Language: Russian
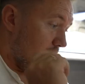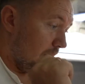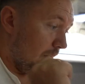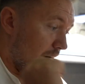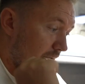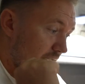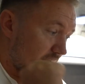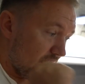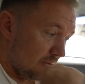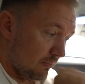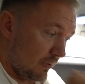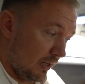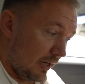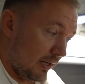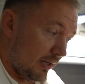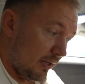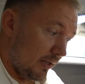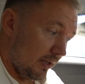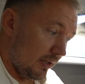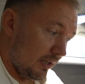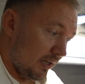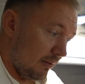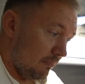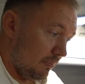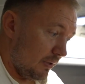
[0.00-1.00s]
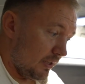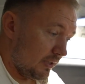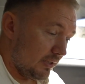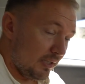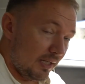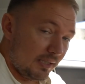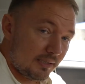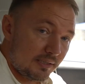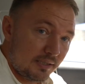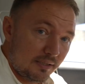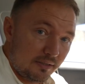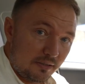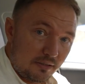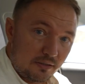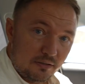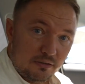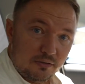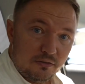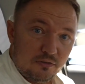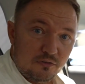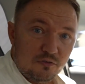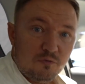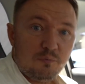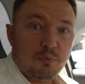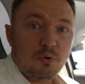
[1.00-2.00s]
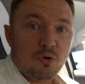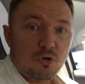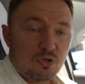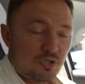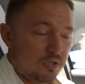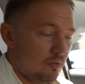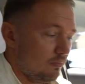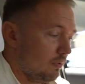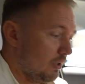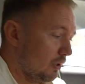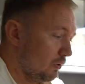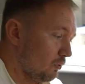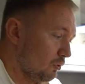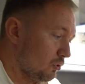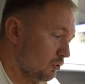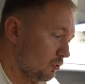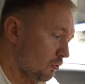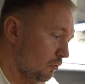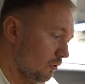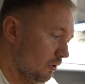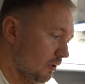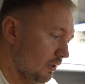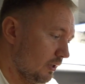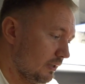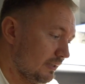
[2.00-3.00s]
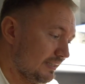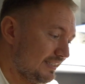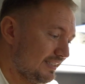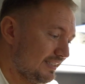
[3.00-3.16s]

Максимальная комплектация в прошлом году стоила